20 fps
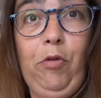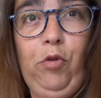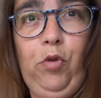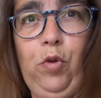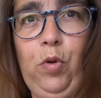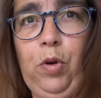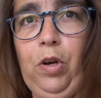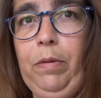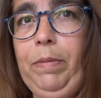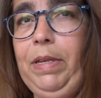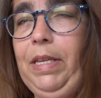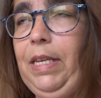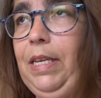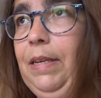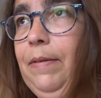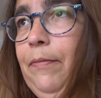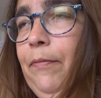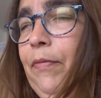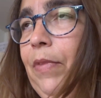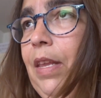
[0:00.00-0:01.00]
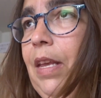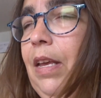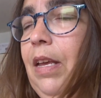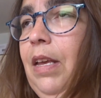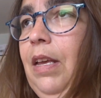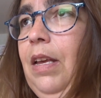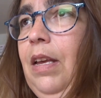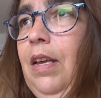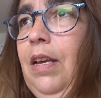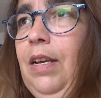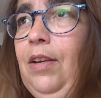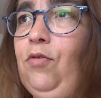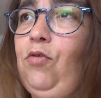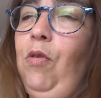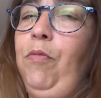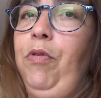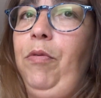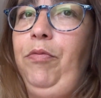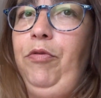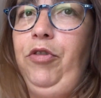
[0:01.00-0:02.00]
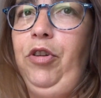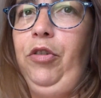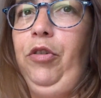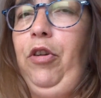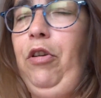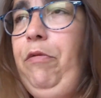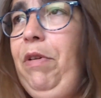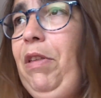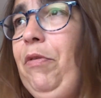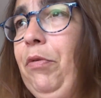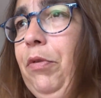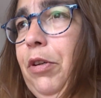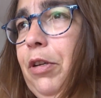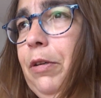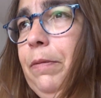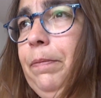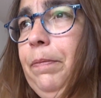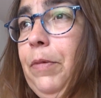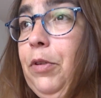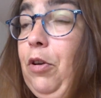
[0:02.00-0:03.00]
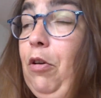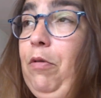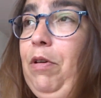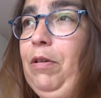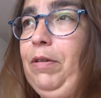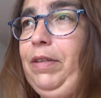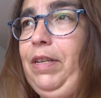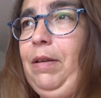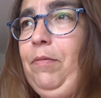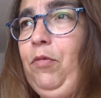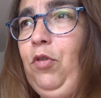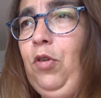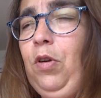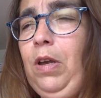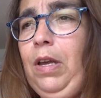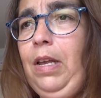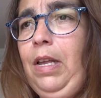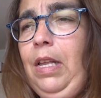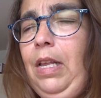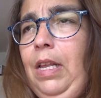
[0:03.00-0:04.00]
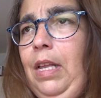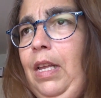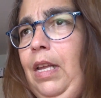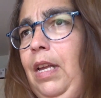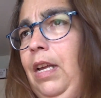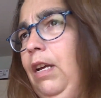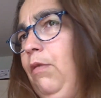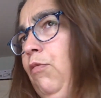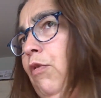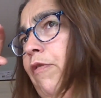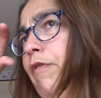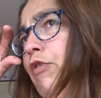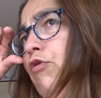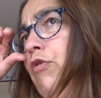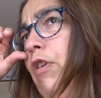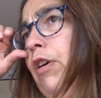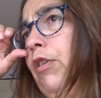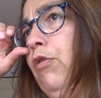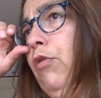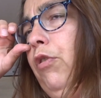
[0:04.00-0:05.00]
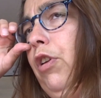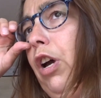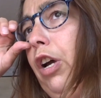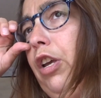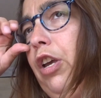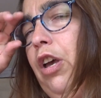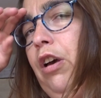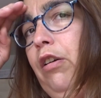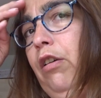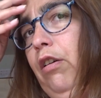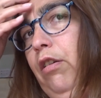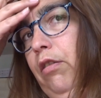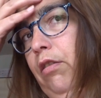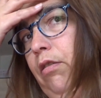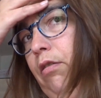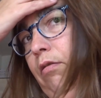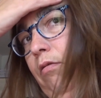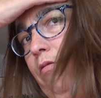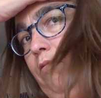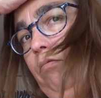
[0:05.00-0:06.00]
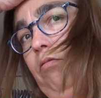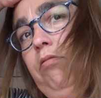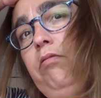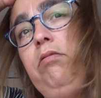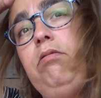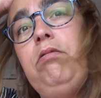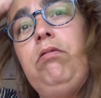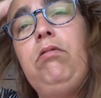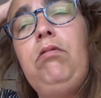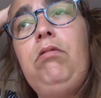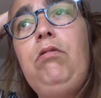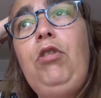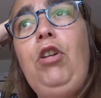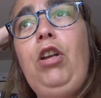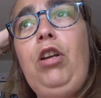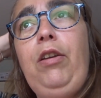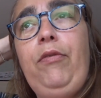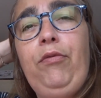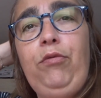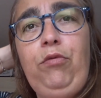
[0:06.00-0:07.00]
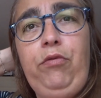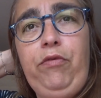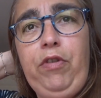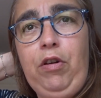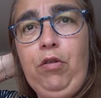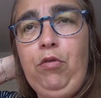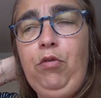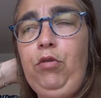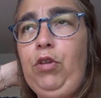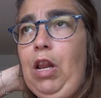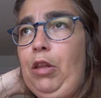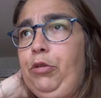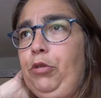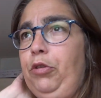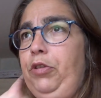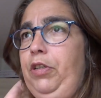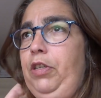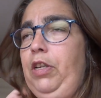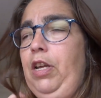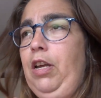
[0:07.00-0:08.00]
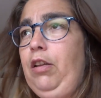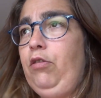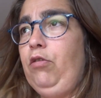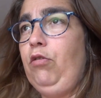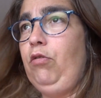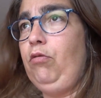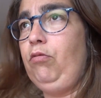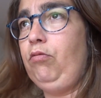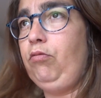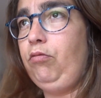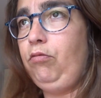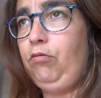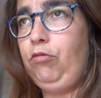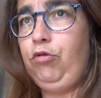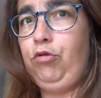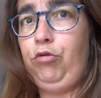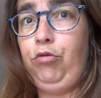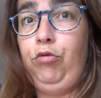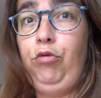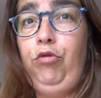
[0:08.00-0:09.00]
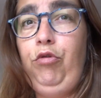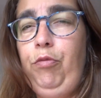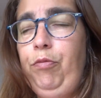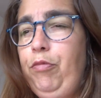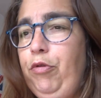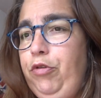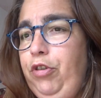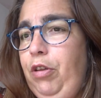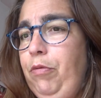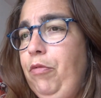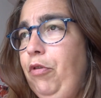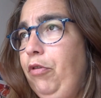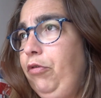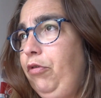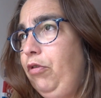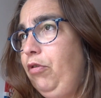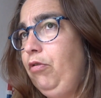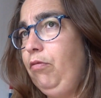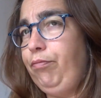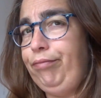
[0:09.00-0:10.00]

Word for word: euh, CE2, e comme il dit, qui sont un peu plus jeunes que lui, donc, parce que lui, il est CM2. Mais il va jouer avec eux derrière, là. il y en a qui font du vélo, de la trottinette toute une petite bande.